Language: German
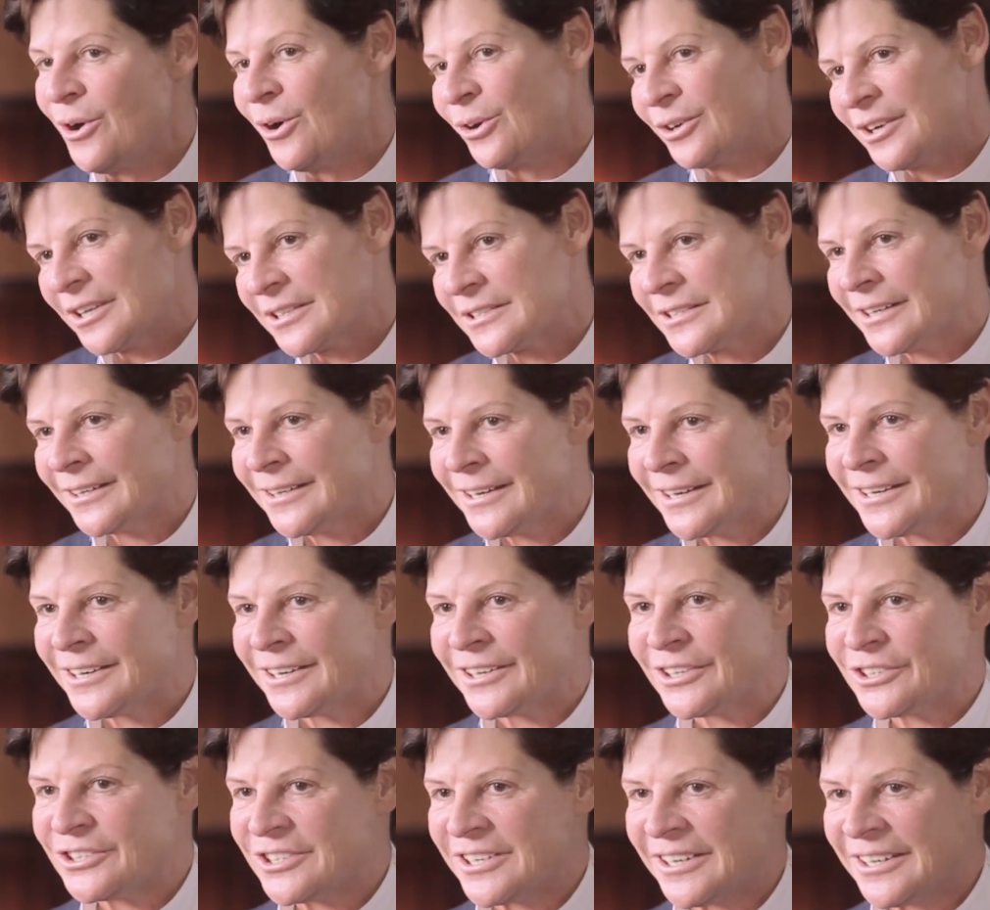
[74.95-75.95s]
Und das Nette an
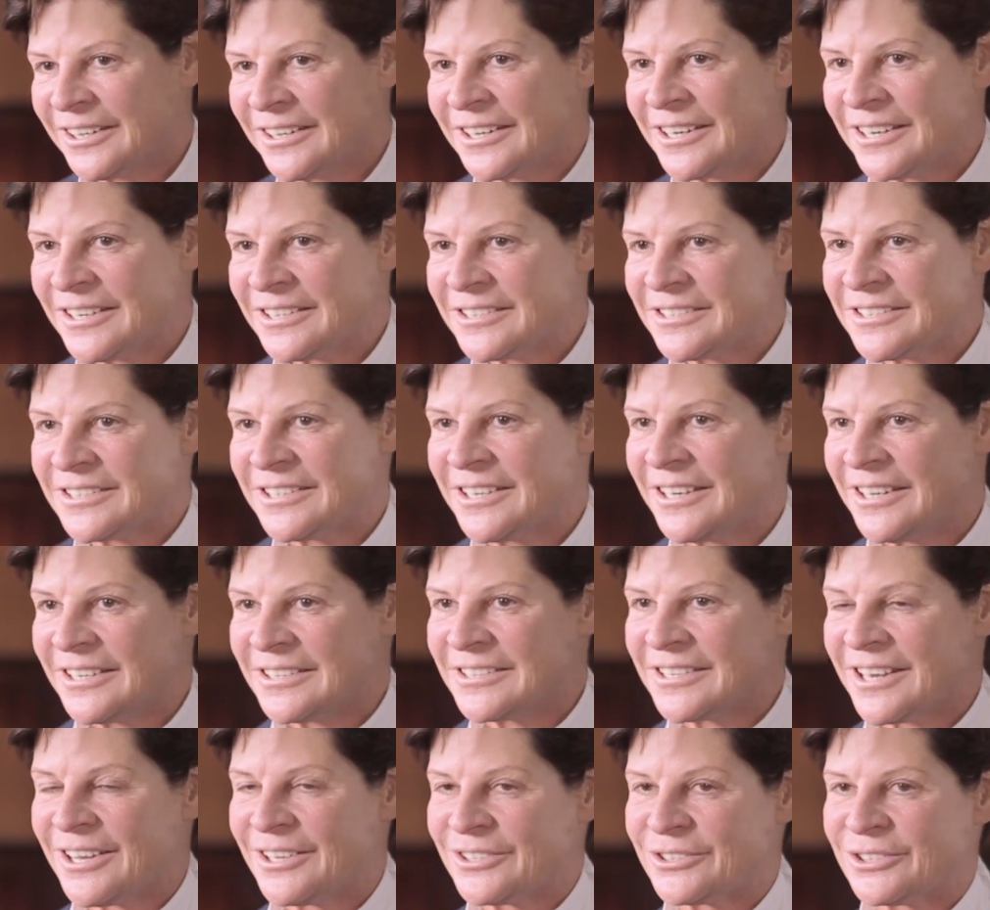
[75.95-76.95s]
der Geschichte ist, die
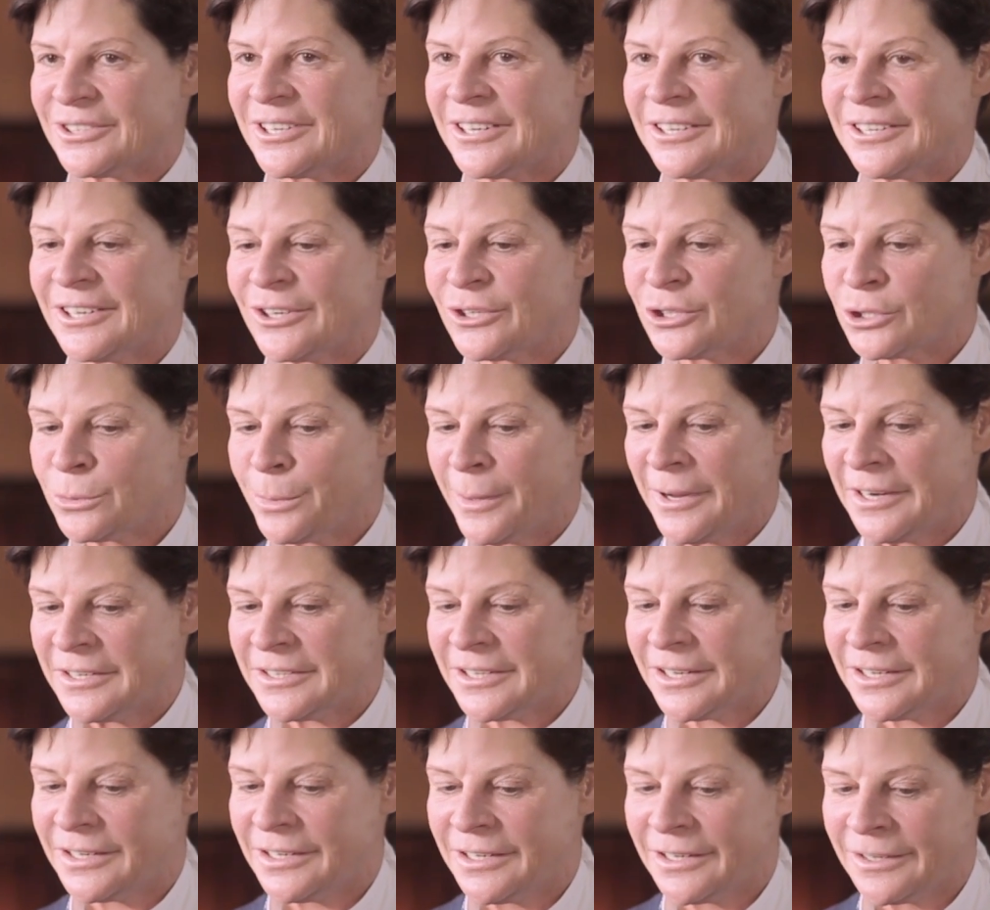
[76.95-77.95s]
ist also dann auch
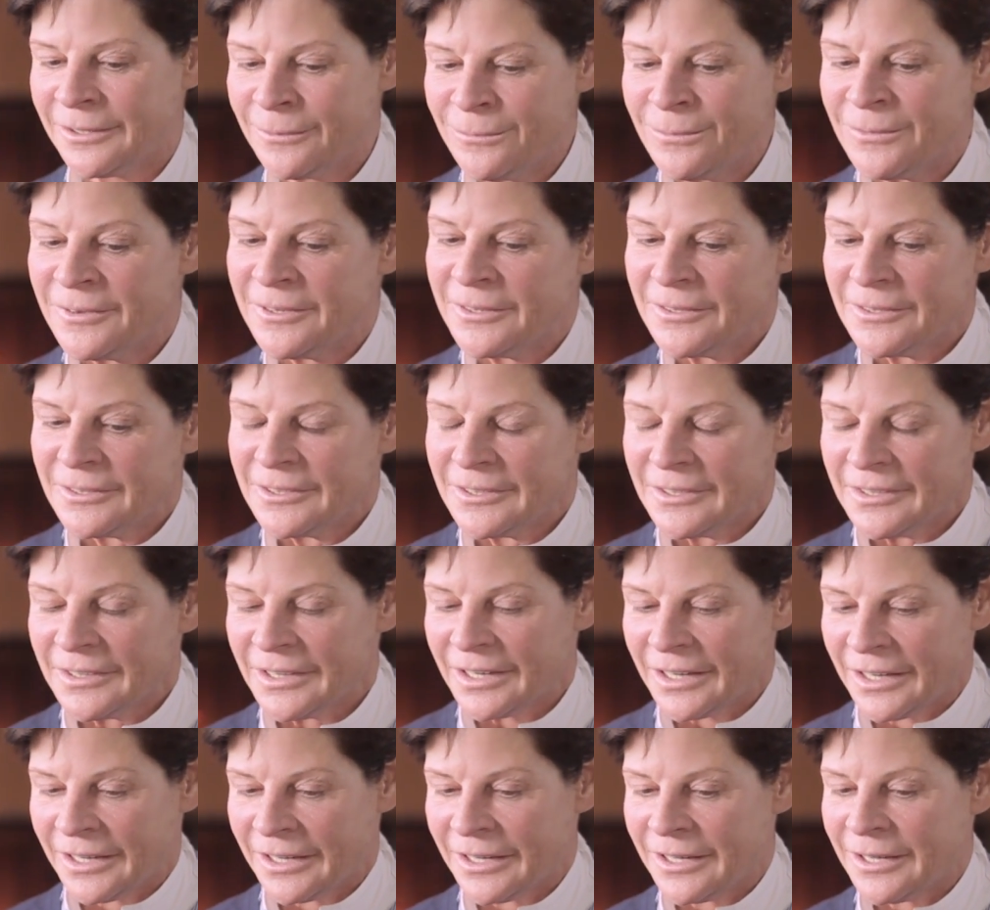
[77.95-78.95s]
später hier
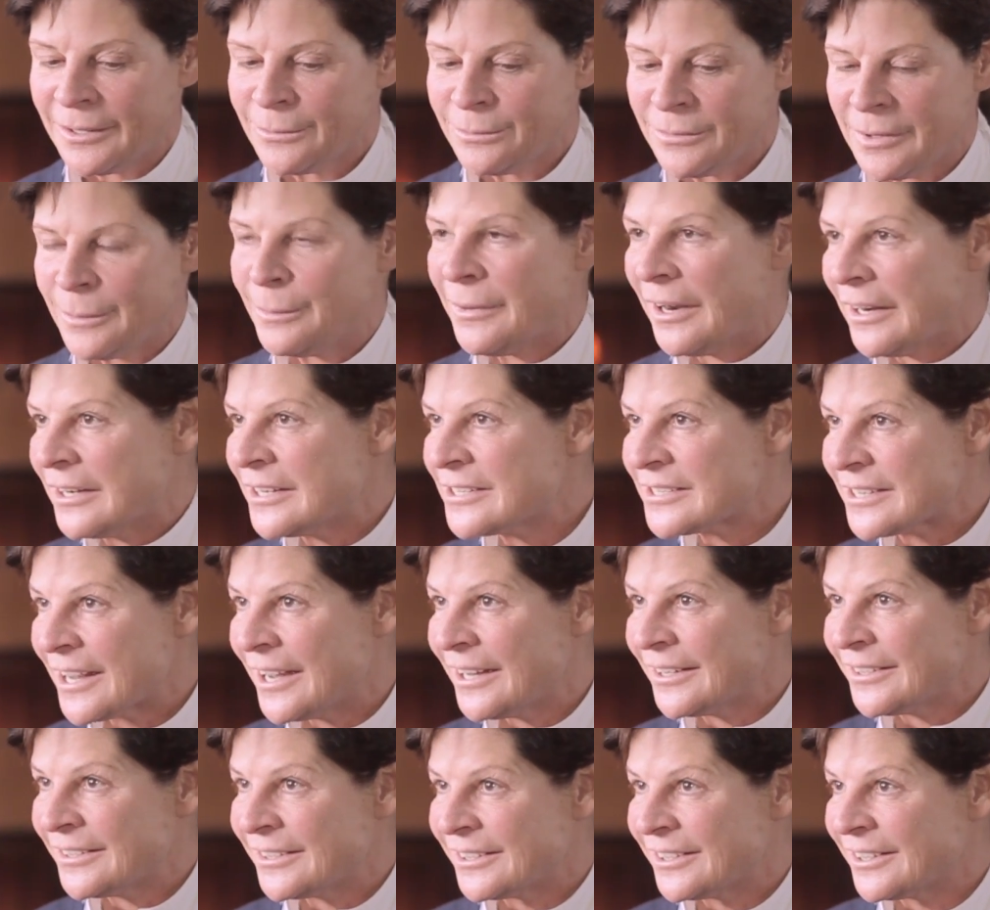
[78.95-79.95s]
ähm, im
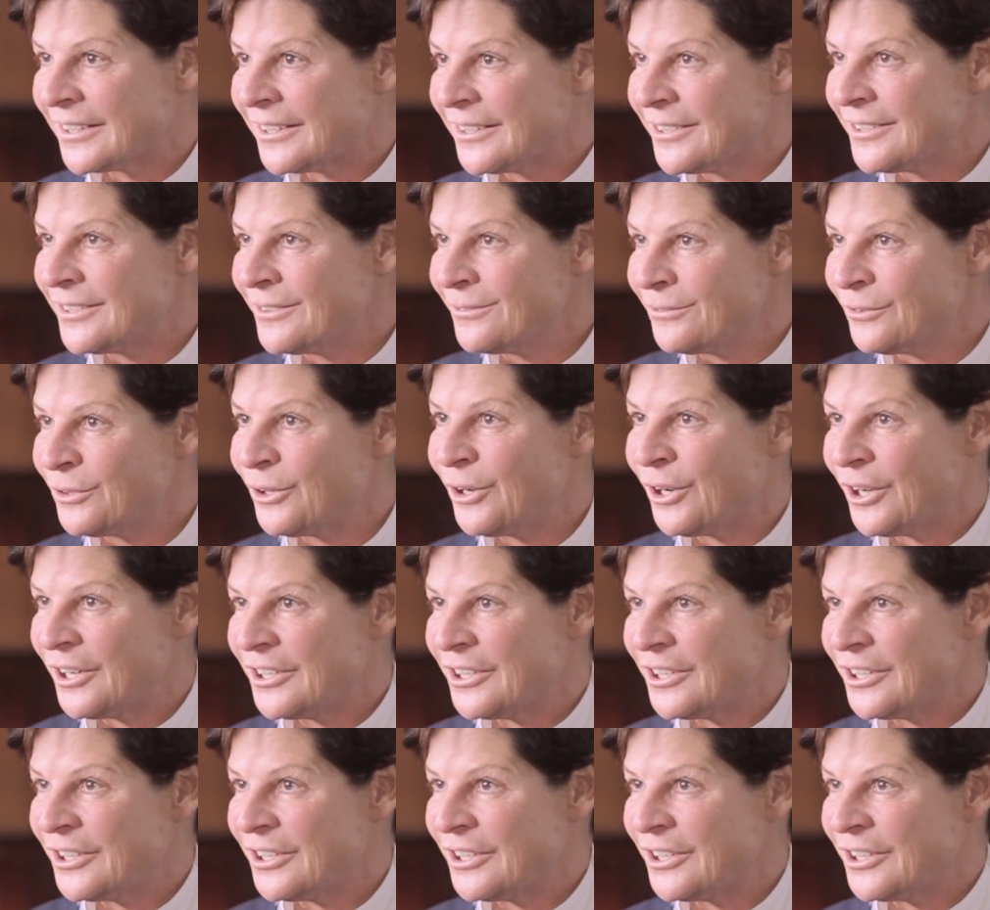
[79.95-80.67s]
Landeskader geritten für